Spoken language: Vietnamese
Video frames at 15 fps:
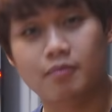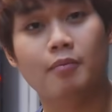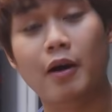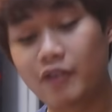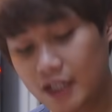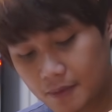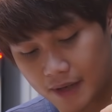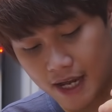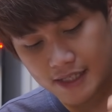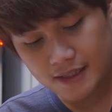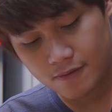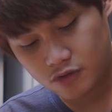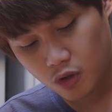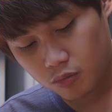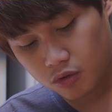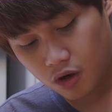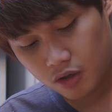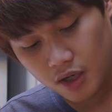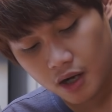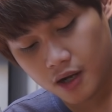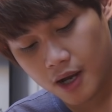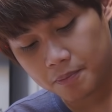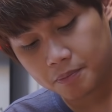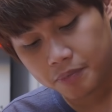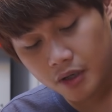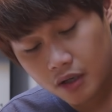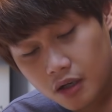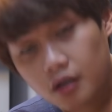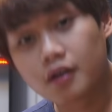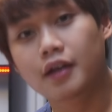bởi vì năm nay Samsung có nâng cấp
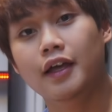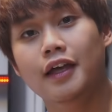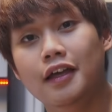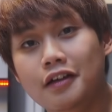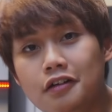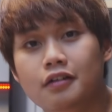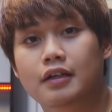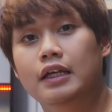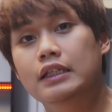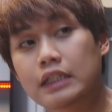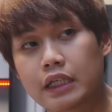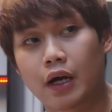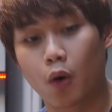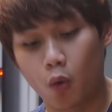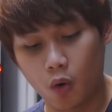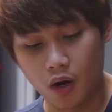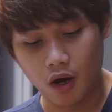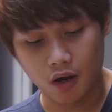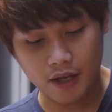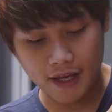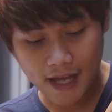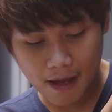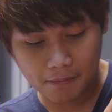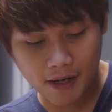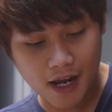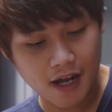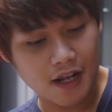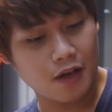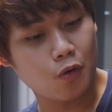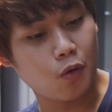cực kỳ cực kỳ nhiều ở cái
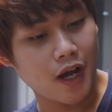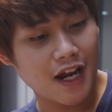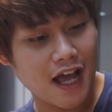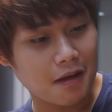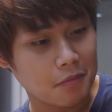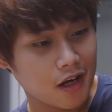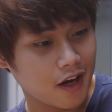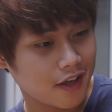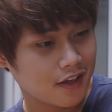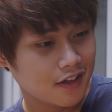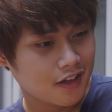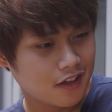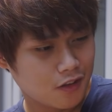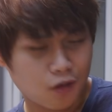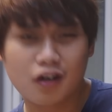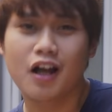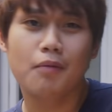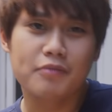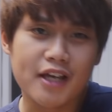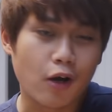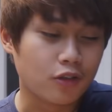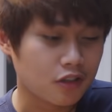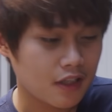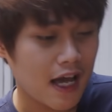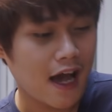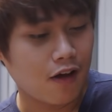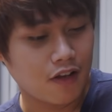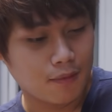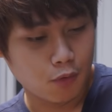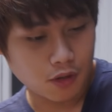camera này của S hai mươi. Nó nâng cấp nhiều như thế
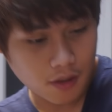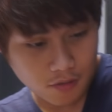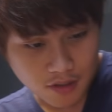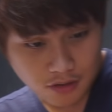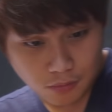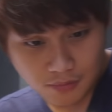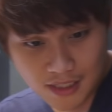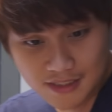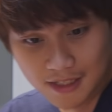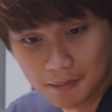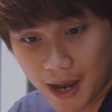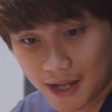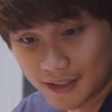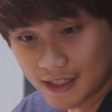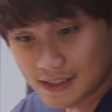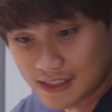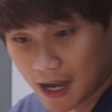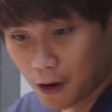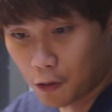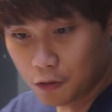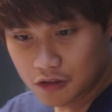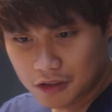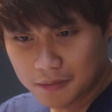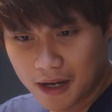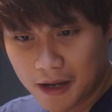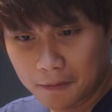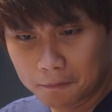nào thì một tẹo nữa chúng ta sẽ bàn đến sau. Nhưng mà